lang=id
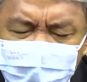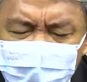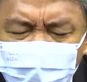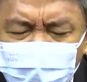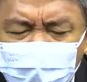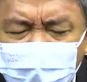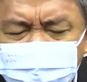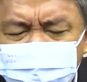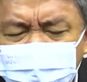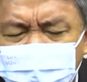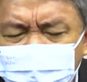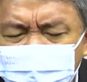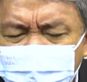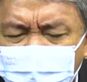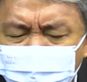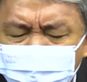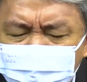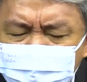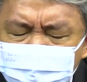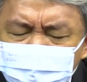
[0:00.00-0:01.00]
Bukan
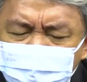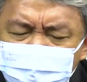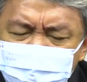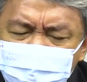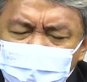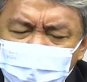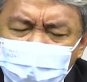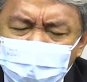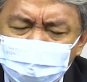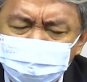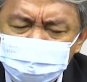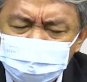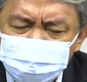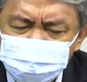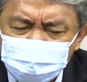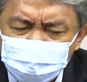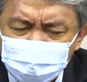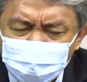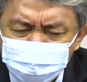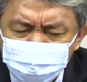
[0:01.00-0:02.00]
sekedar mengejar
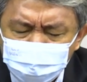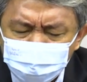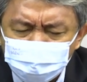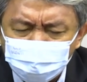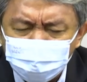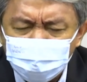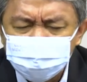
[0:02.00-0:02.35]
ambisi kami untuk